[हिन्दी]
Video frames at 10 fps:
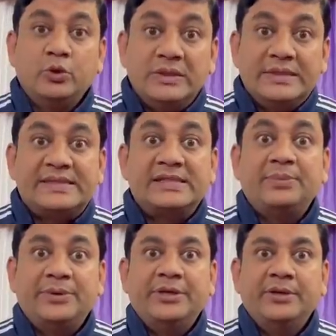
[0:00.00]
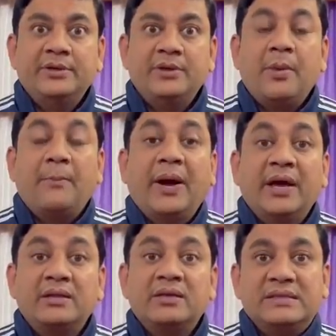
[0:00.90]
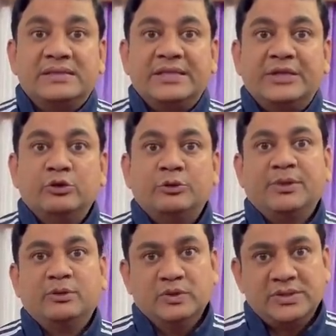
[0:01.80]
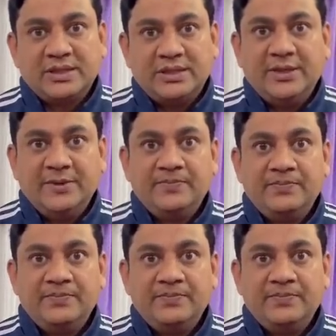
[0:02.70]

तो इससे भी भयानक स्थिति उत्पन्न हो सकती है